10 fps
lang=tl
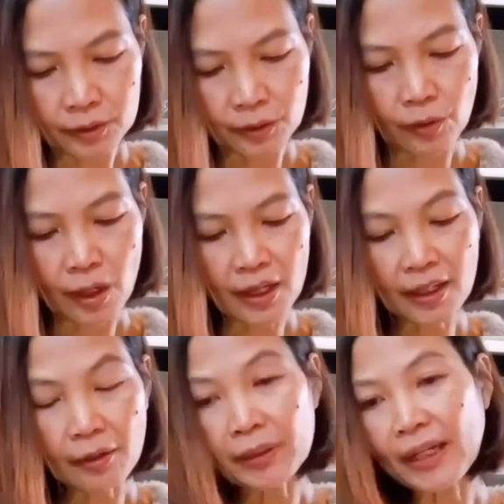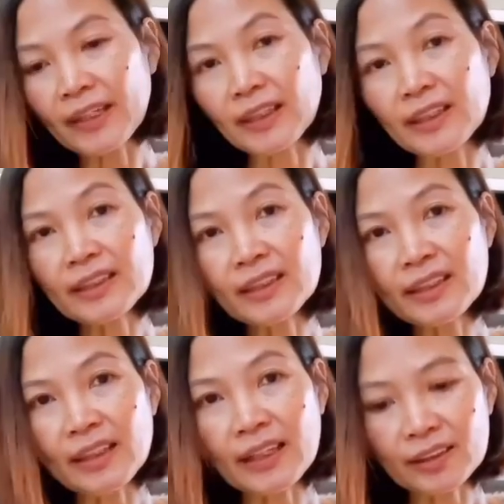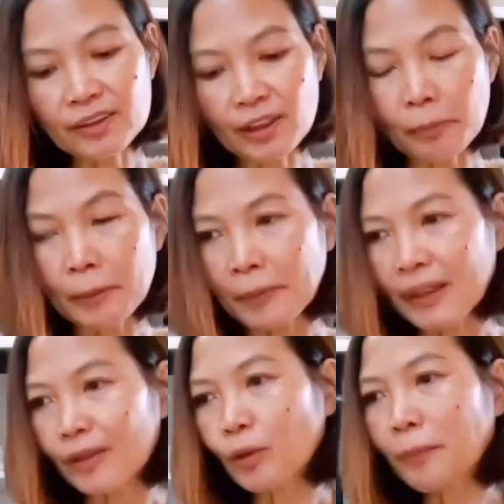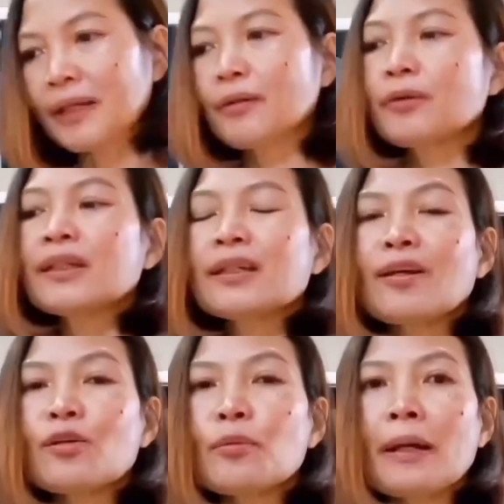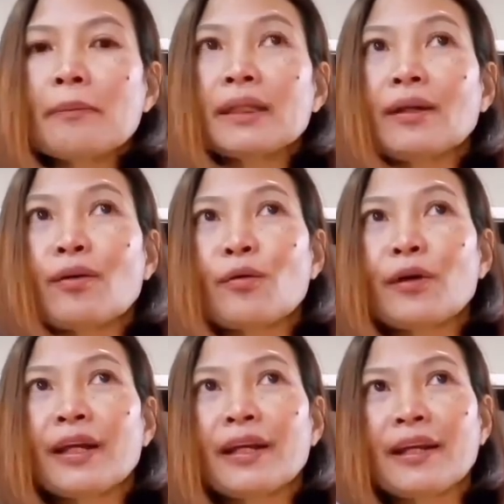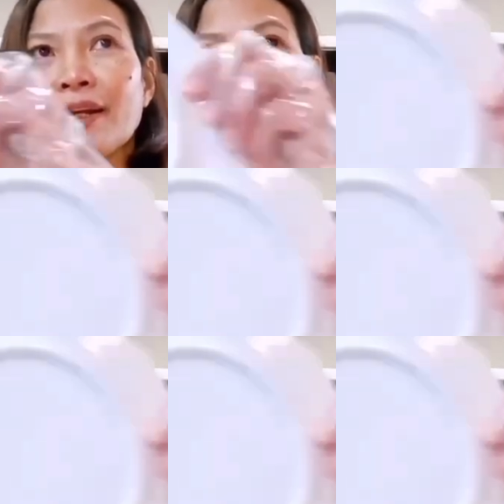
So, ang gagawin natin, hindi na natin siya ipiprito para hindi tayo gumamit ng oil.